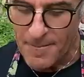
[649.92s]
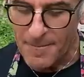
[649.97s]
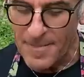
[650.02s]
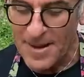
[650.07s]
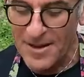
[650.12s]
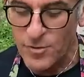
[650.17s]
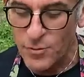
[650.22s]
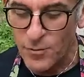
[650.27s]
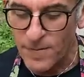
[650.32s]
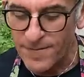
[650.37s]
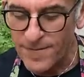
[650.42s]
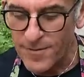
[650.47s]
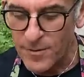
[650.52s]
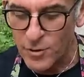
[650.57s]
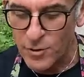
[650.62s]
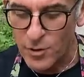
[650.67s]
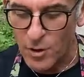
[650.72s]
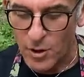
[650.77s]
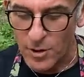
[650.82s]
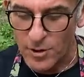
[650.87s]
Metto un
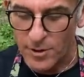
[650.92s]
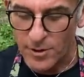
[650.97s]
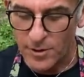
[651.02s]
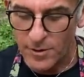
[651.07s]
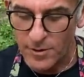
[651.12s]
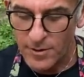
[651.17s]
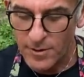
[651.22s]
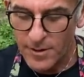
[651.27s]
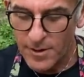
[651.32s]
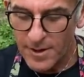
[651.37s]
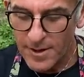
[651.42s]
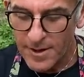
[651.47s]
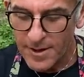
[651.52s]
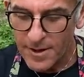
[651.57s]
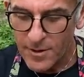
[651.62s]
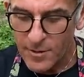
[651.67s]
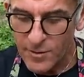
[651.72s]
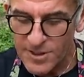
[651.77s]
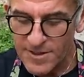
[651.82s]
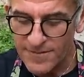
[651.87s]
filo d'olio,
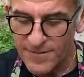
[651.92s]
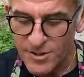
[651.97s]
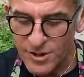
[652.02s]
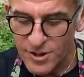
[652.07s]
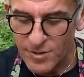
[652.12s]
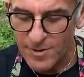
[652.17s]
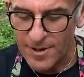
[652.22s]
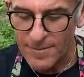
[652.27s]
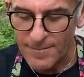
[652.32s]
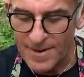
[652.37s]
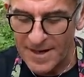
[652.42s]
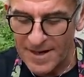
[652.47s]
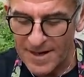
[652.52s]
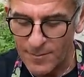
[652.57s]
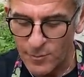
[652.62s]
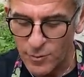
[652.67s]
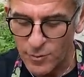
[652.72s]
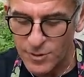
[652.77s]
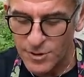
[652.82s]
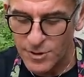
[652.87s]
così facciamo una bella
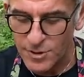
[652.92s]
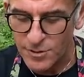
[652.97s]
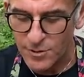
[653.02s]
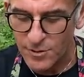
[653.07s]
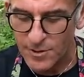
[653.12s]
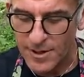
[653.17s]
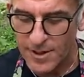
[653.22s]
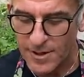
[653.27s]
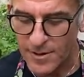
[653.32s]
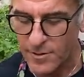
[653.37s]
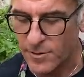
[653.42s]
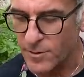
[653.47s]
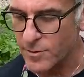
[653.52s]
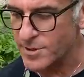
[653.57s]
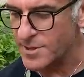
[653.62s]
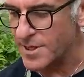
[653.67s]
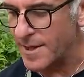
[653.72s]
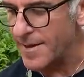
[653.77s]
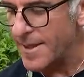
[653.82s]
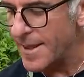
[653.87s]
emulsione,
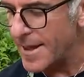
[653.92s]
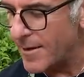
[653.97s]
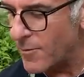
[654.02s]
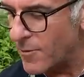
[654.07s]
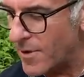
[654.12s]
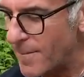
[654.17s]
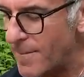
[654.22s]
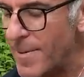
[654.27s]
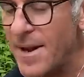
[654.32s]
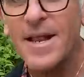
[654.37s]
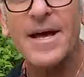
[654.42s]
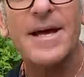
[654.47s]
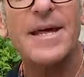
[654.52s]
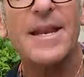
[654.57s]
così, una bella